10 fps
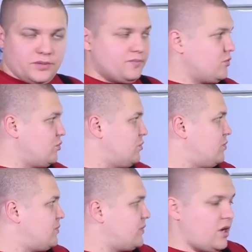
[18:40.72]
Ну,
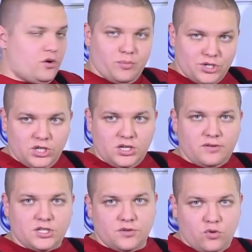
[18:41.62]
я говорю, машинка
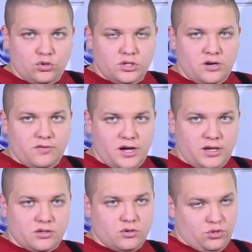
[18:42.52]
ваша воду
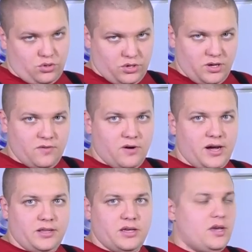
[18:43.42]
наливает? Он такой,
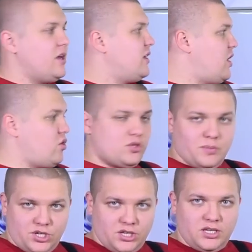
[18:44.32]
наливает. Я говорю, с
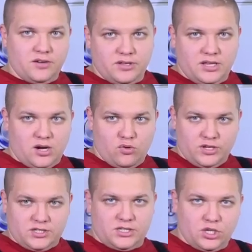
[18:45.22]
машинки вода у
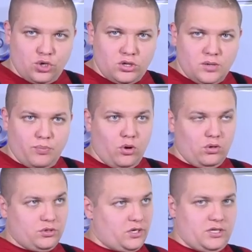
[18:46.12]
вас течет на пол?
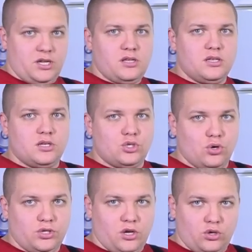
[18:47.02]
Он говорит, нет, не
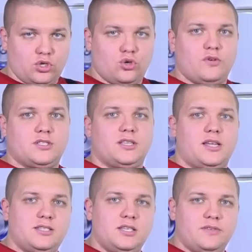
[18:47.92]
течет. Я говорю, так что у вас тогда
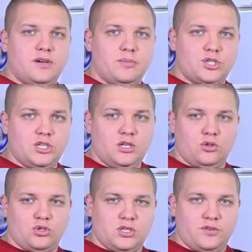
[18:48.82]
резиновая
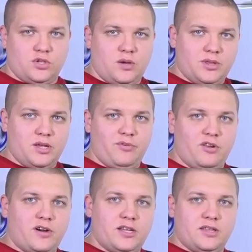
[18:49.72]
машинка, то есть она все время
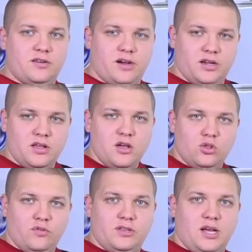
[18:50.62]
наливает, наливает,
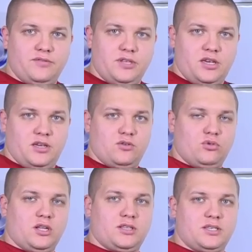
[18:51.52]
но вода в ней
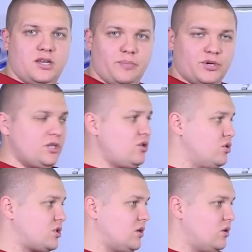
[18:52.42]
куда-то
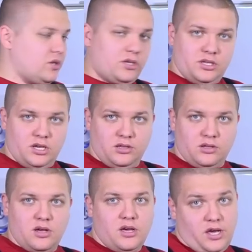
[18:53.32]
телепортируется? Он говорит, нет.
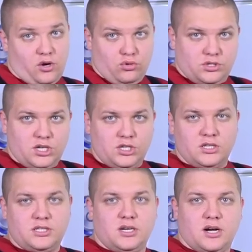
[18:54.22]
Я говорю, ну значит
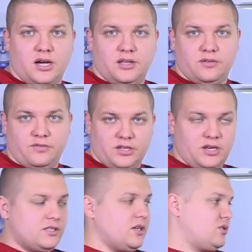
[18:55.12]
она стекает в
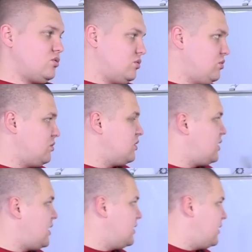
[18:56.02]
канализацию. Ну
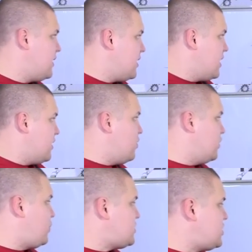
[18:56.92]
ладно.
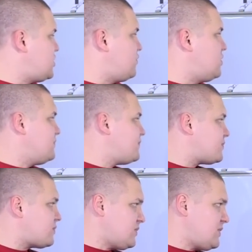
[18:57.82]
Вот. После чего
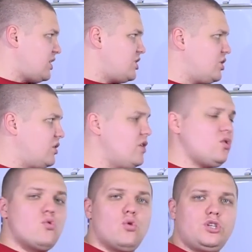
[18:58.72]

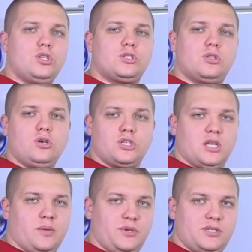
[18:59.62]
Человеку очень
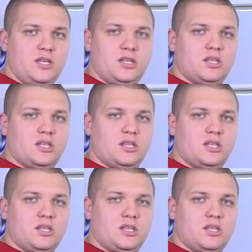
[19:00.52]
сложно объяснить,